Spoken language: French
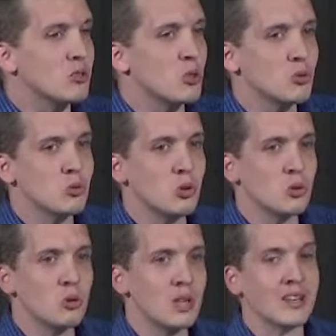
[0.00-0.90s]

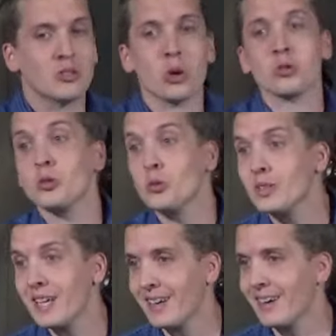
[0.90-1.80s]
de, lecteur
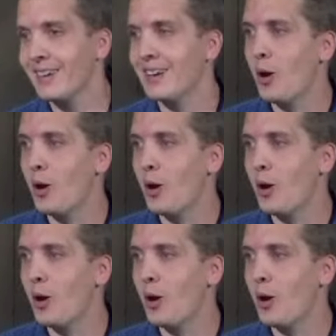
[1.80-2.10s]
secondaire,